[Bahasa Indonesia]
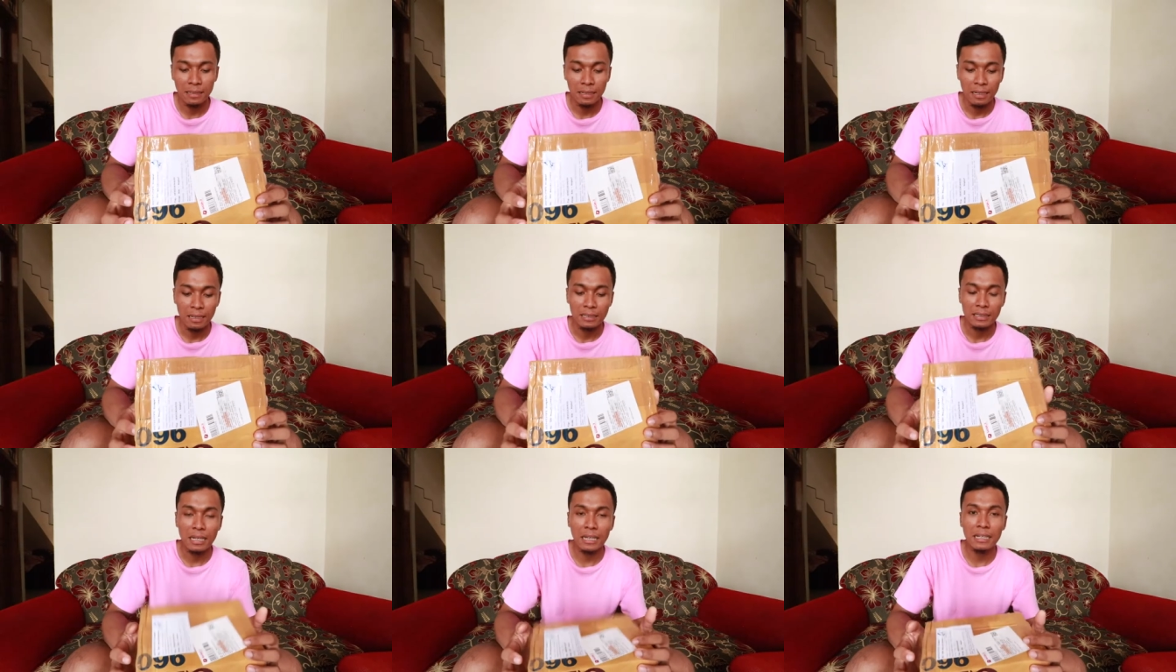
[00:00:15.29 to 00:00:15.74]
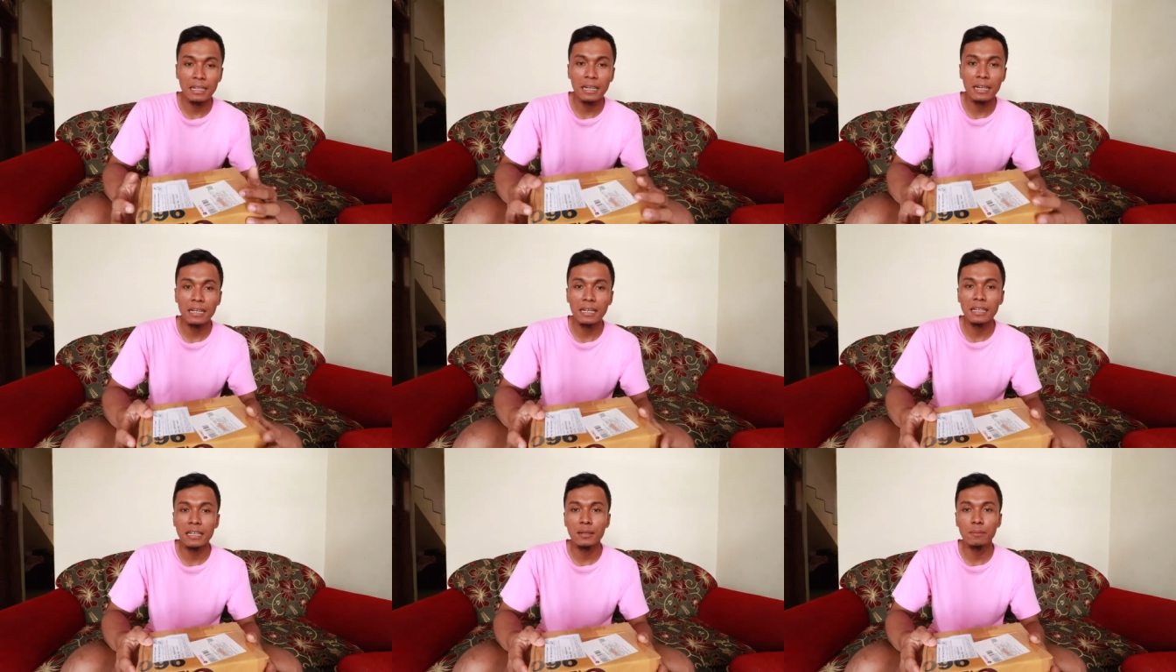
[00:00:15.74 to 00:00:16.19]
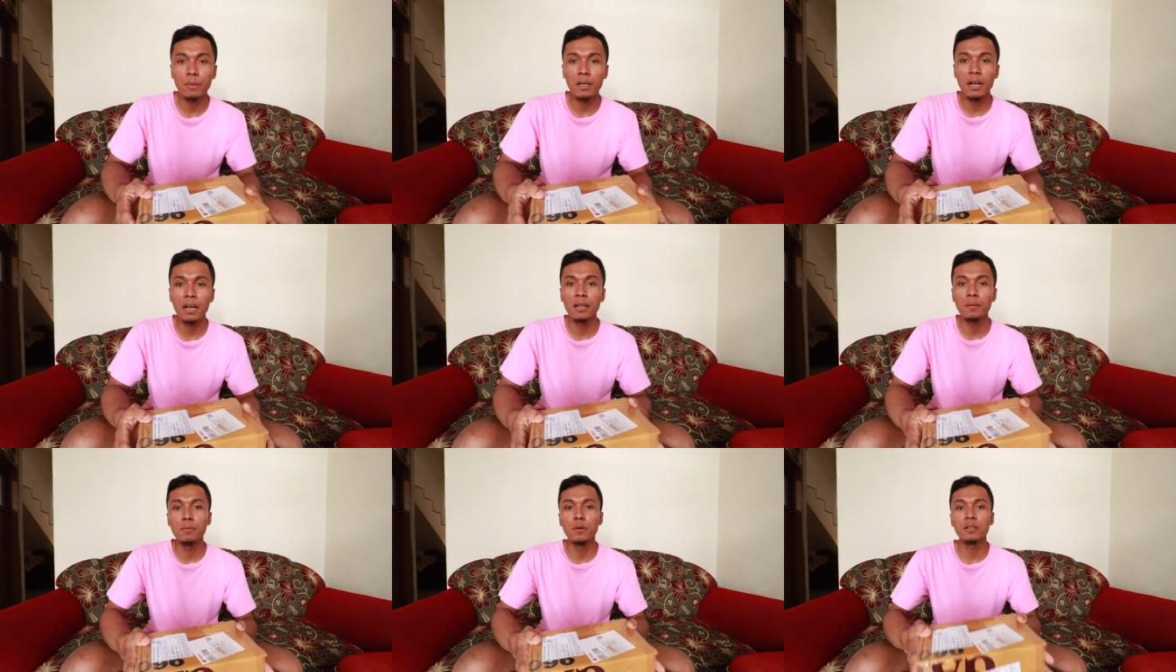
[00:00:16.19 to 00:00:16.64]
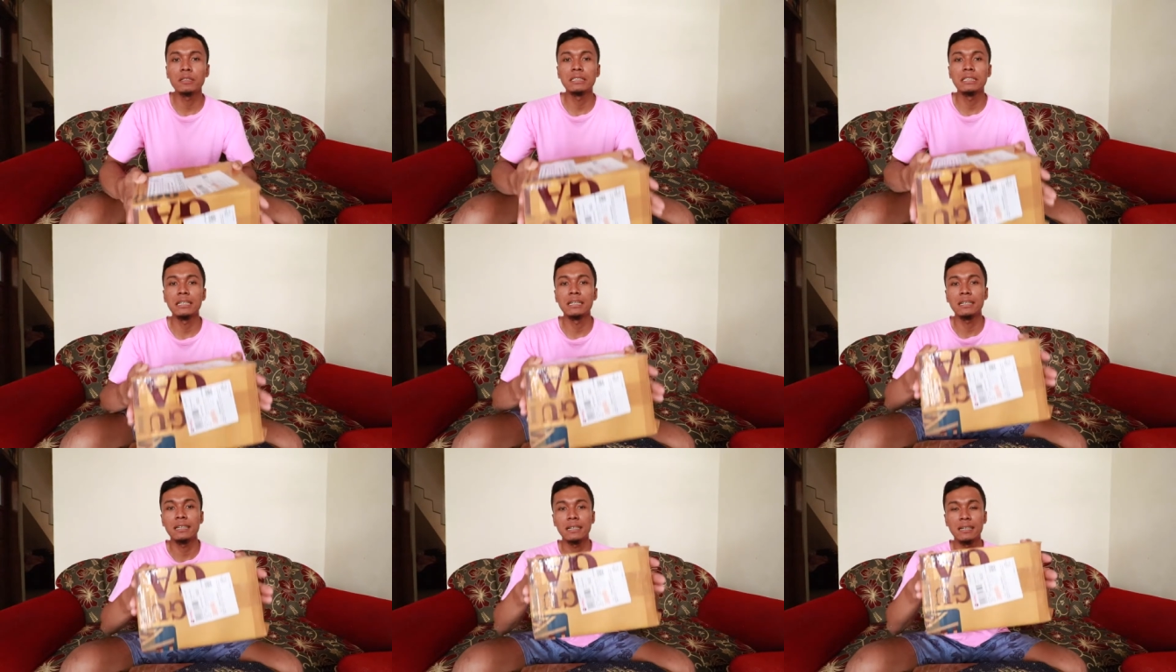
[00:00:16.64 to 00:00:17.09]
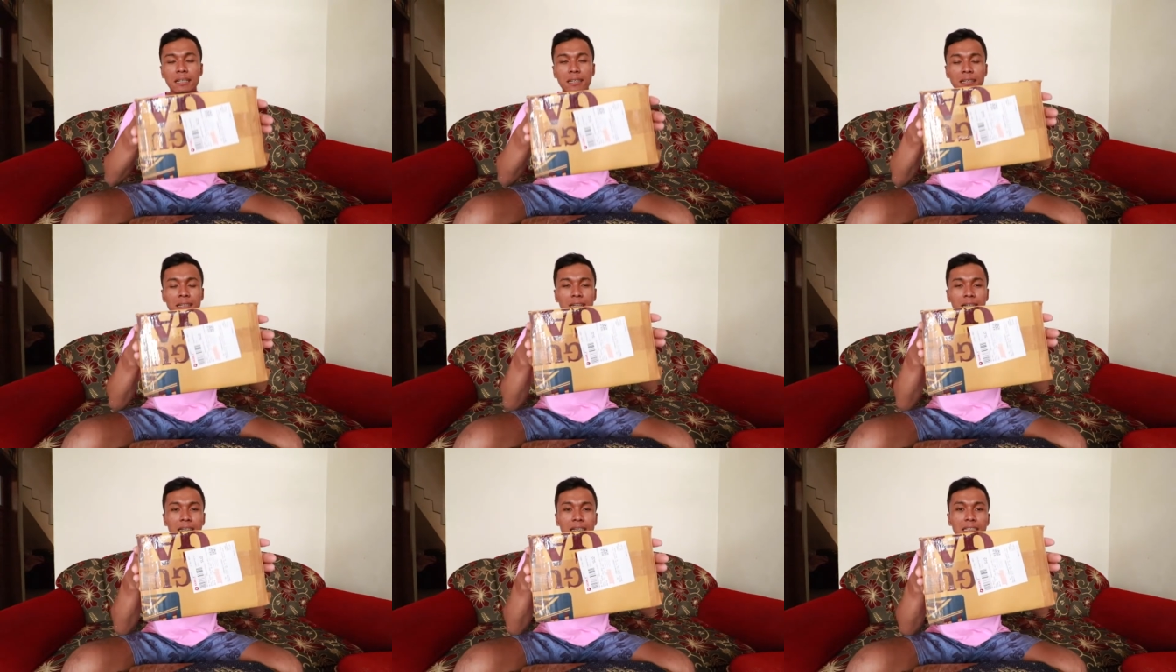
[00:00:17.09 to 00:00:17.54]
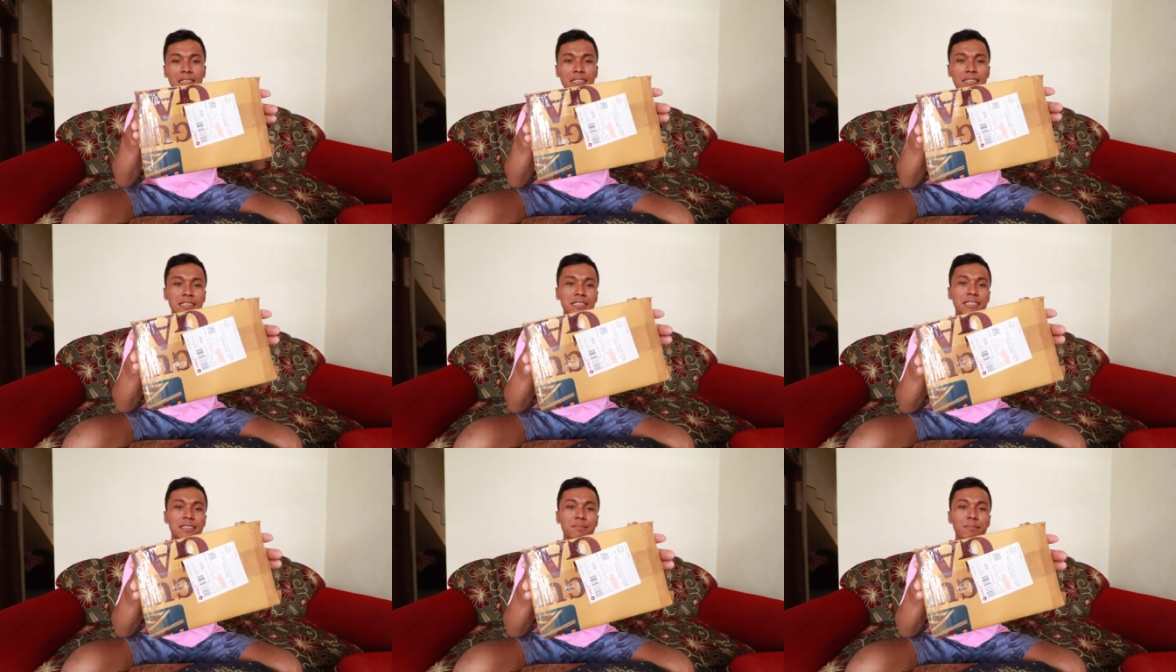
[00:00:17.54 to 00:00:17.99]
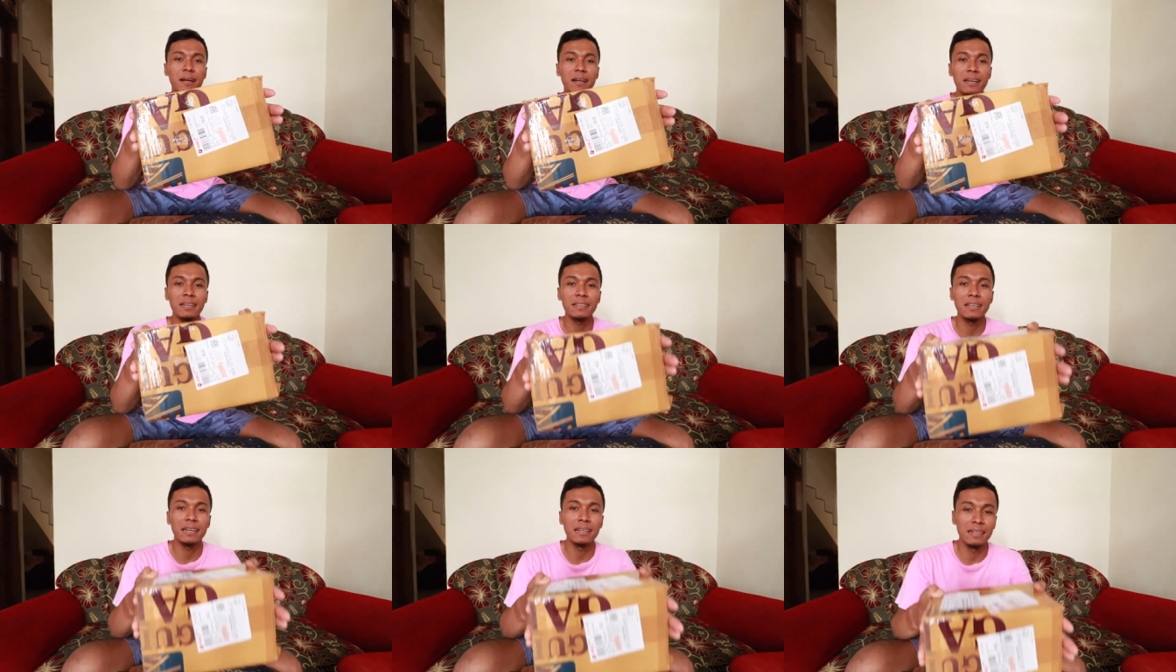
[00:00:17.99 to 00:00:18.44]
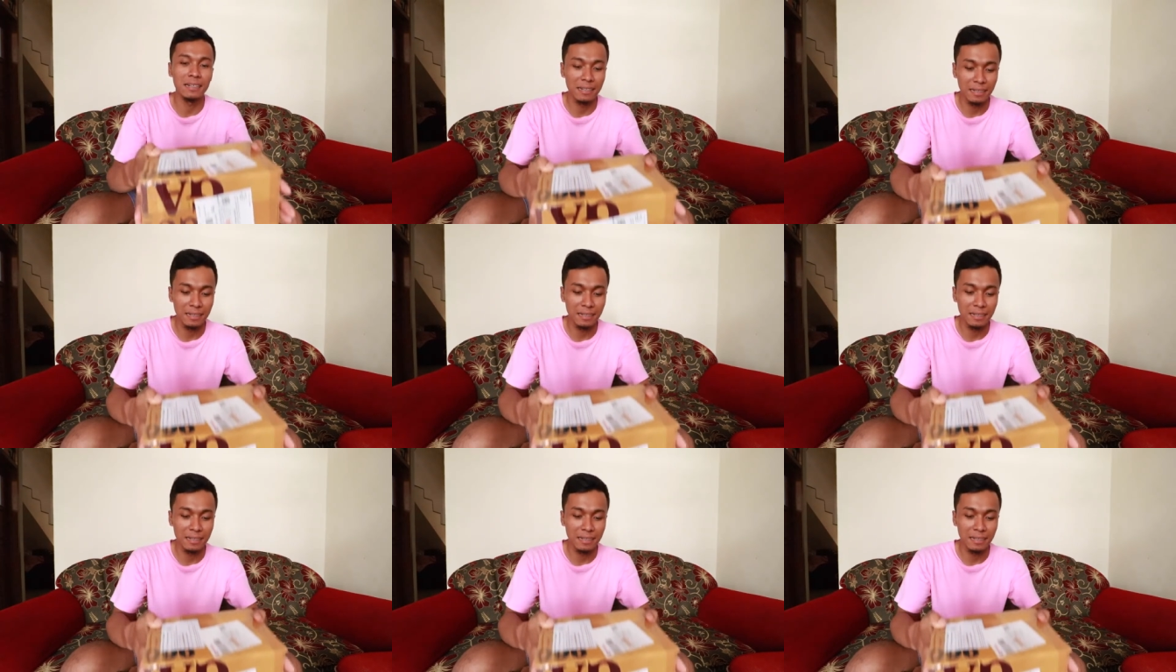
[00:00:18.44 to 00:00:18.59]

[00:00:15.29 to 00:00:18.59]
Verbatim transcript: Saya ingin mengunboxing ini dia guys Paketan